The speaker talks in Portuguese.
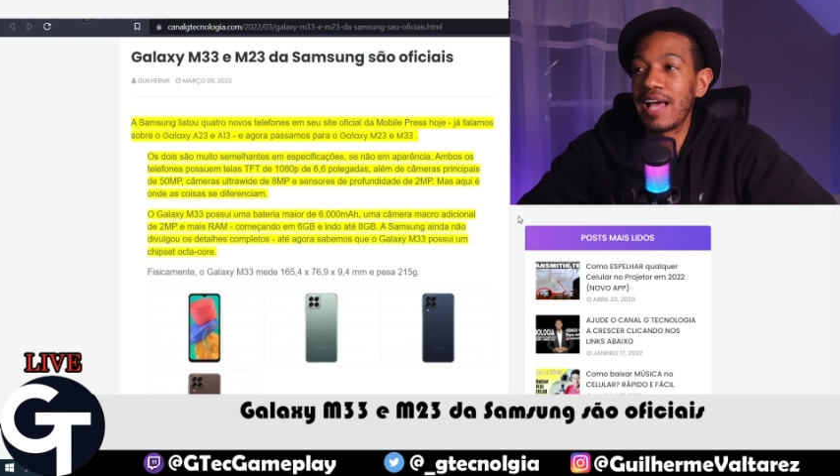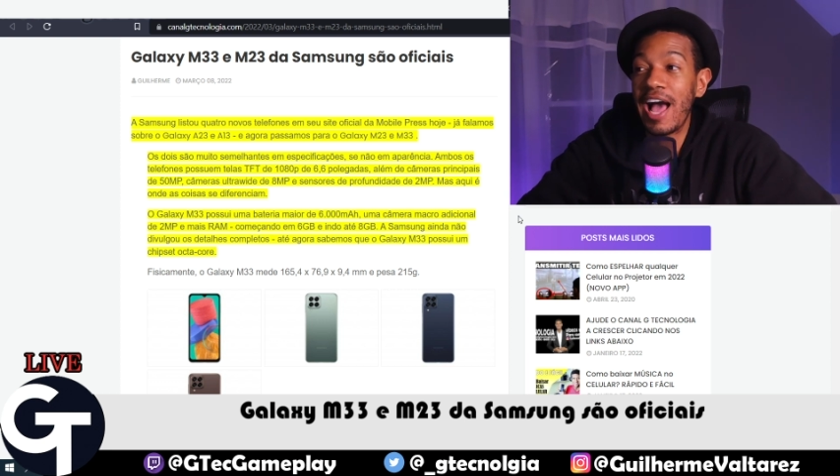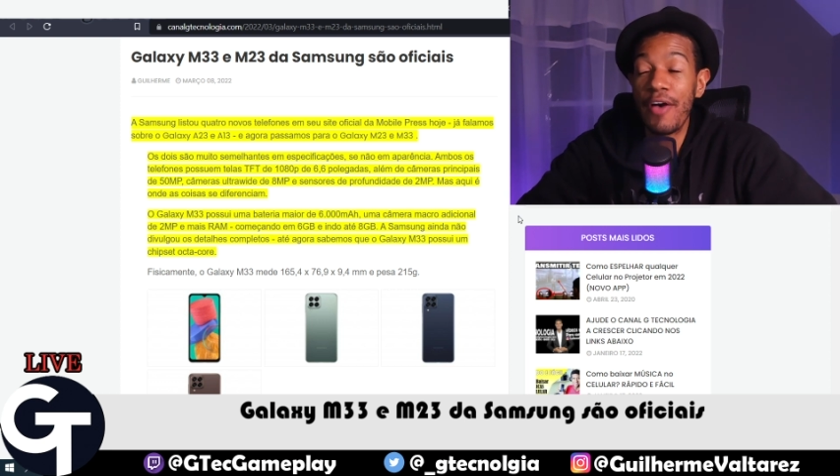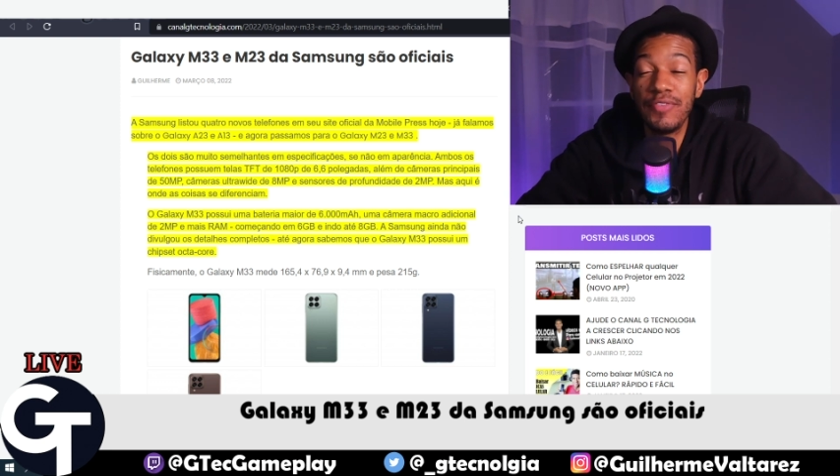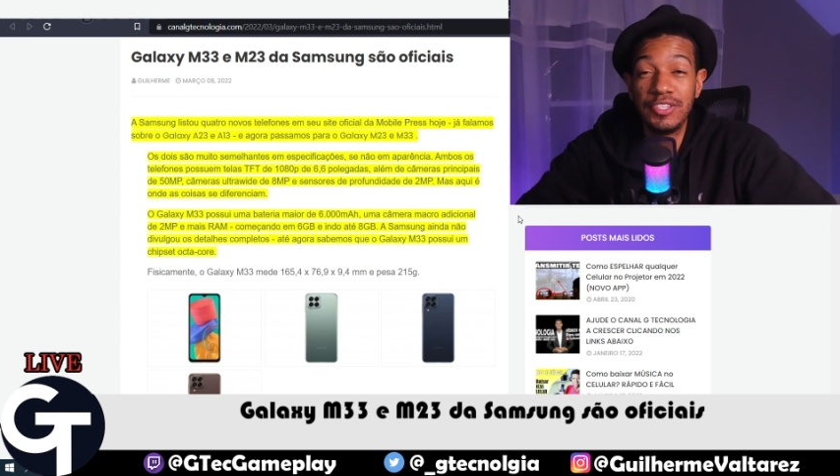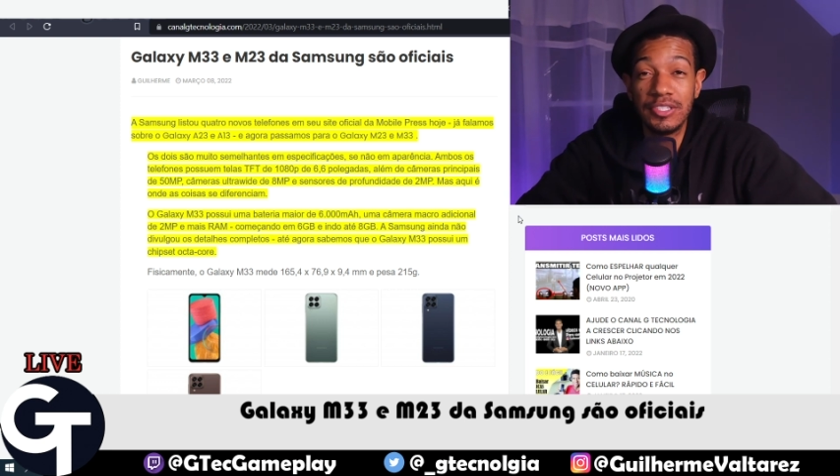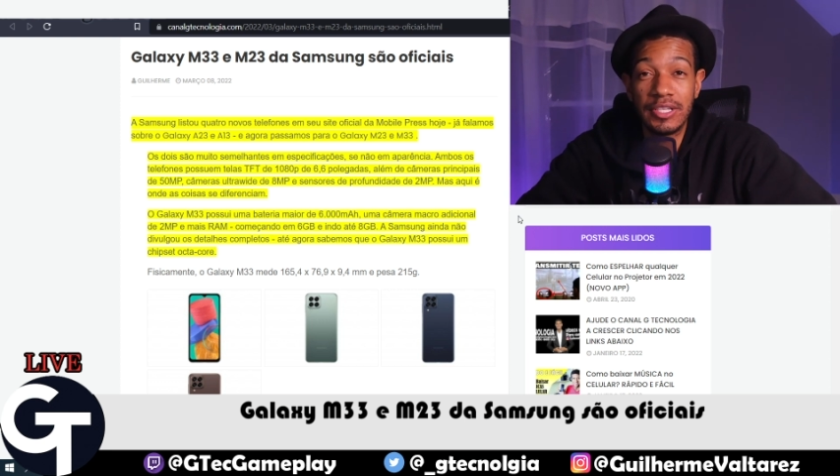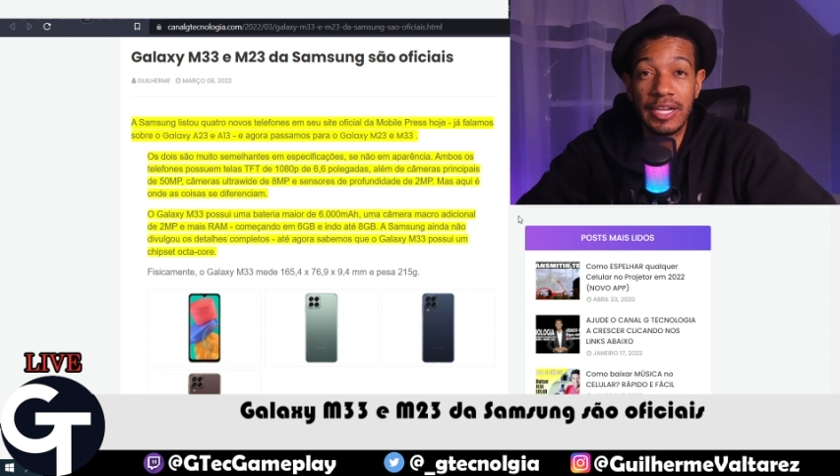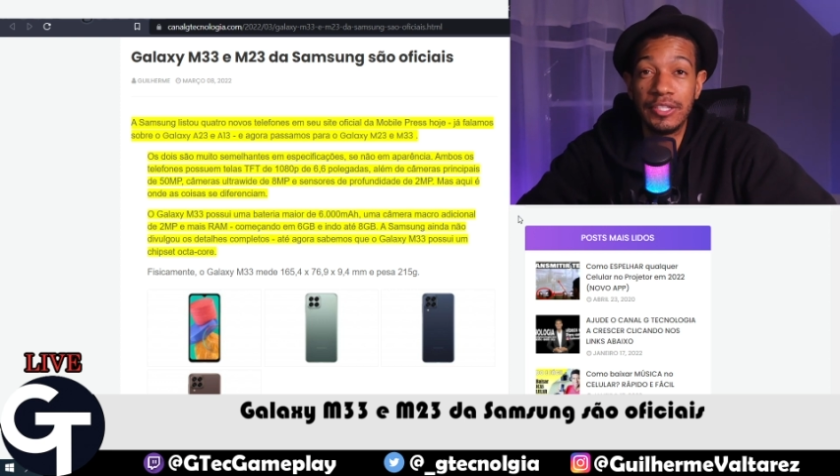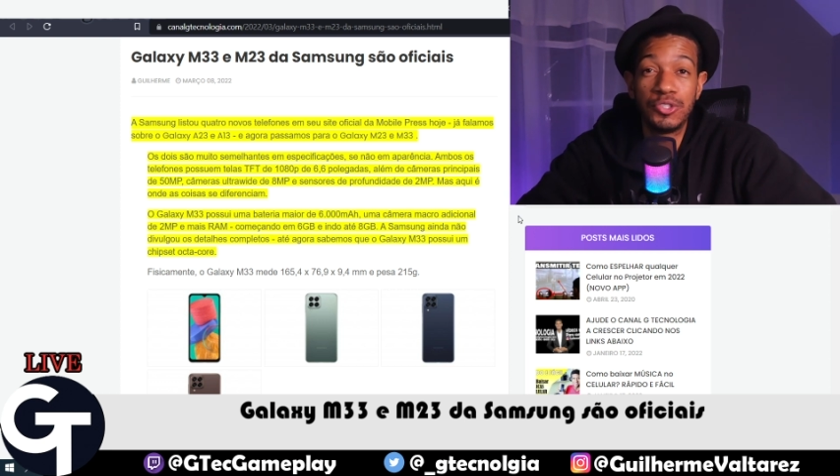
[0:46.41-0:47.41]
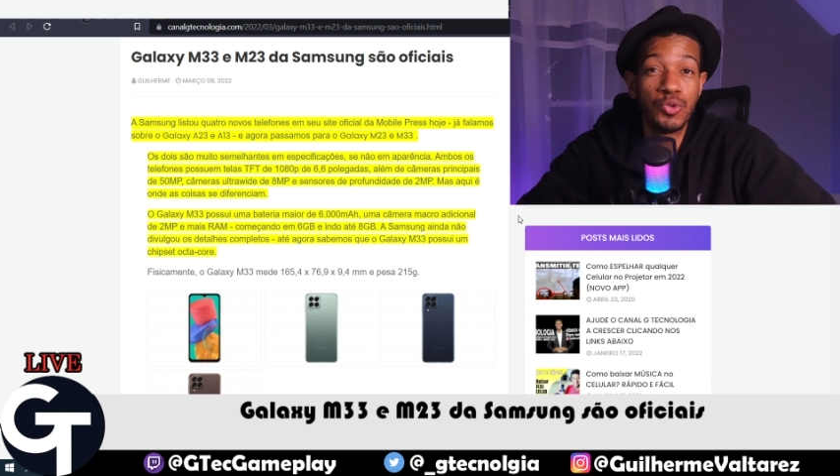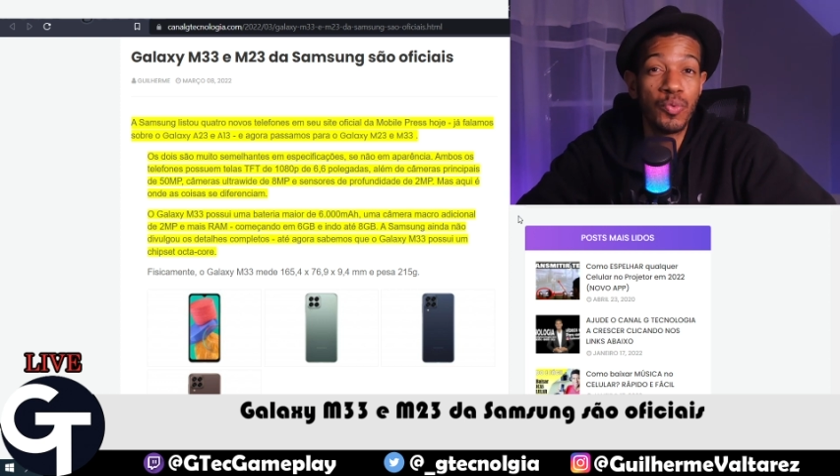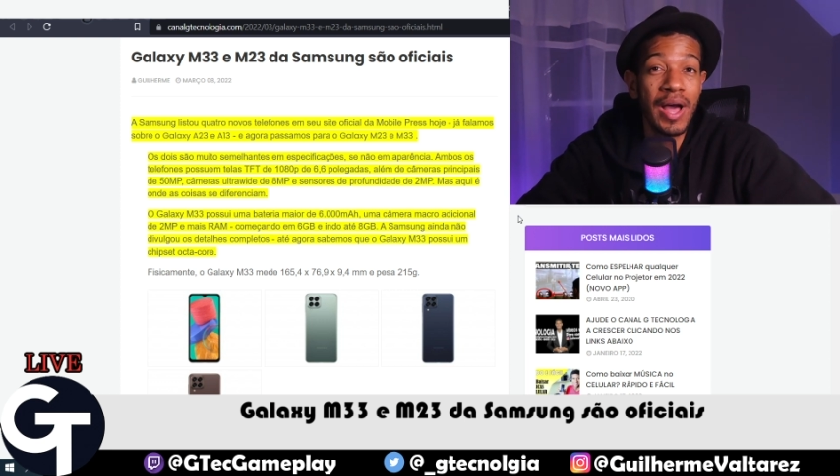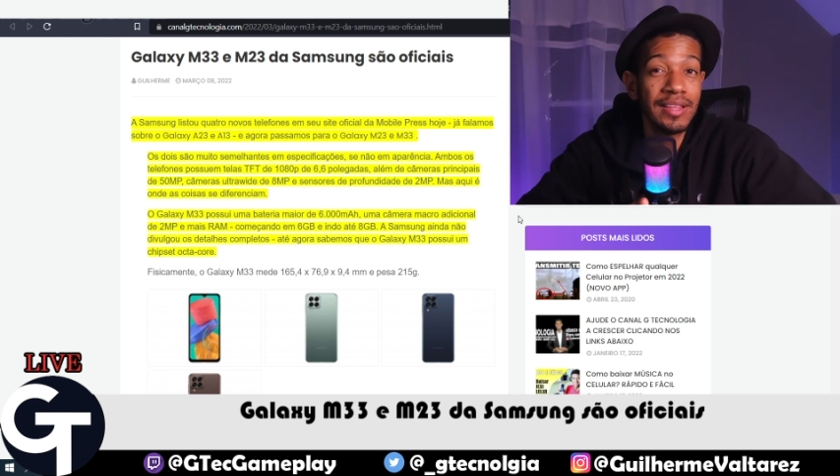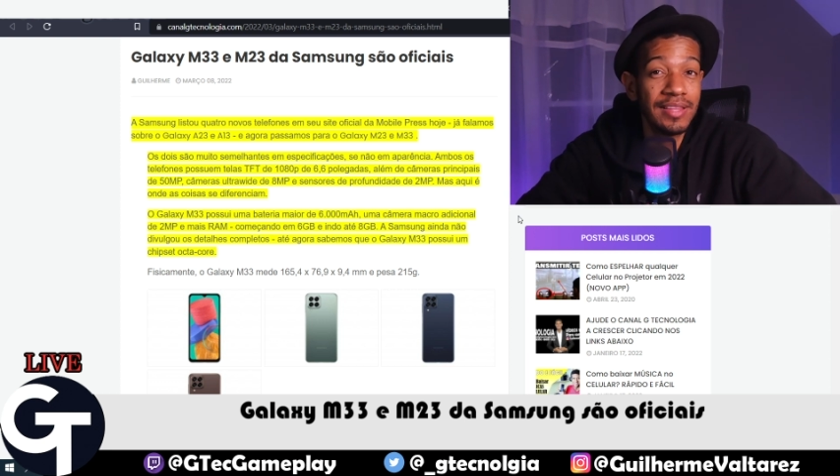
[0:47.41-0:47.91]
A23 e o
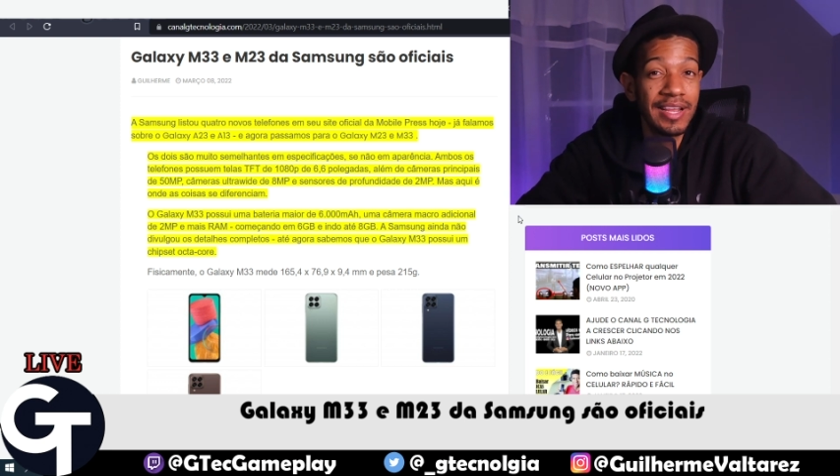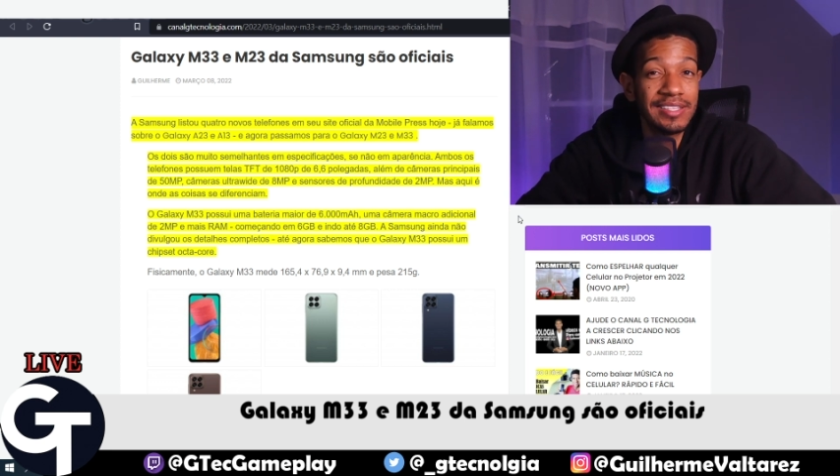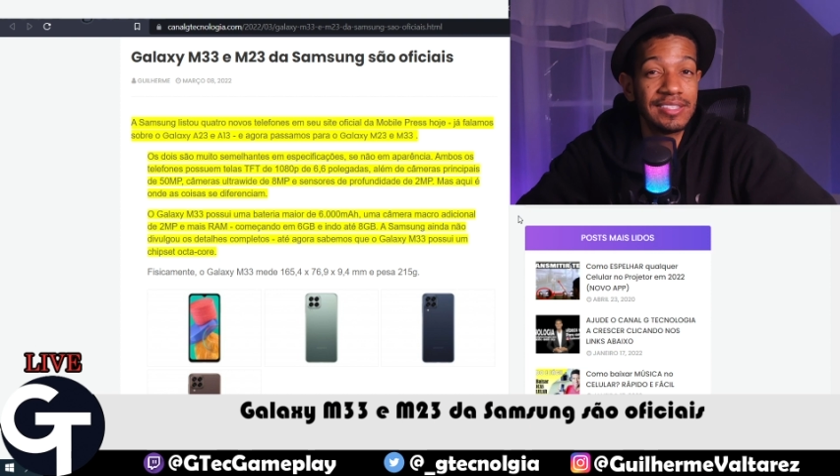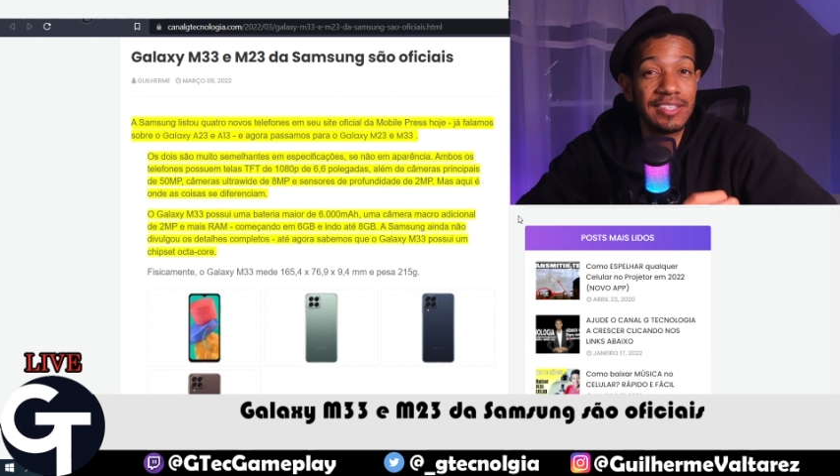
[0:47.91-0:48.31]
A13